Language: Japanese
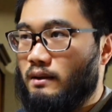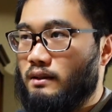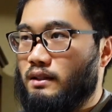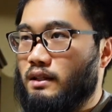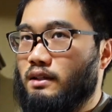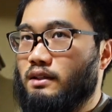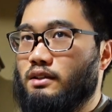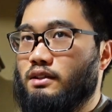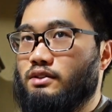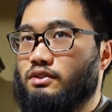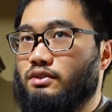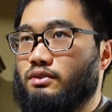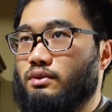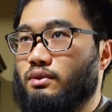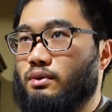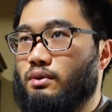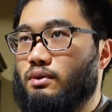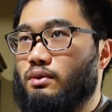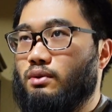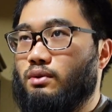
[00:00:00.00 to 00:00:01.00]

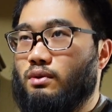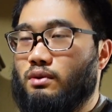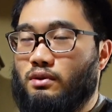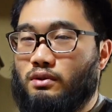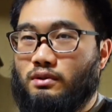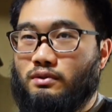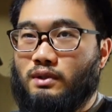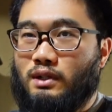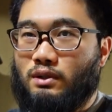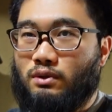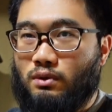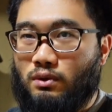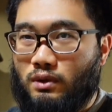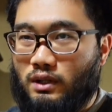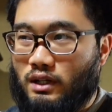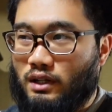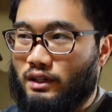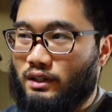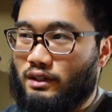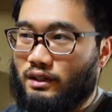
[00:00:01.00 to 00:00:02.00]
テキストここにはこ
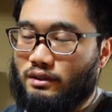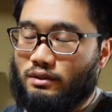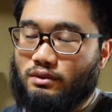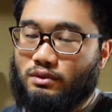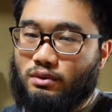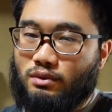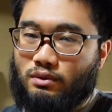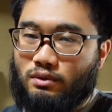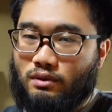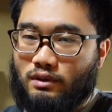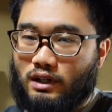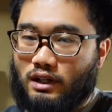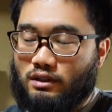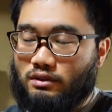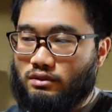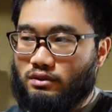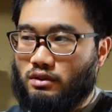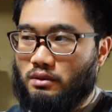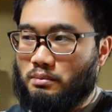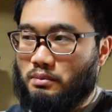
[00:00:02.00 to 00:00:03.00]
う書いてあるというのを
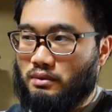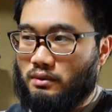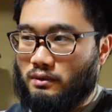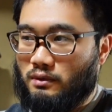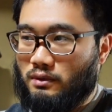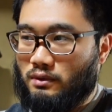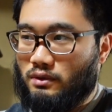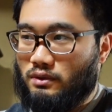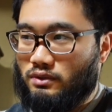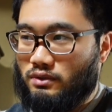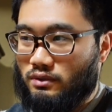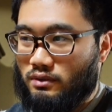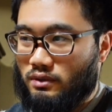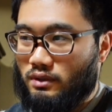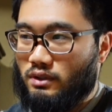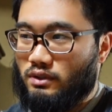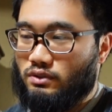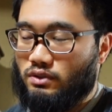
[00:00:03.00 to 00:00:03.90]
アウトプットする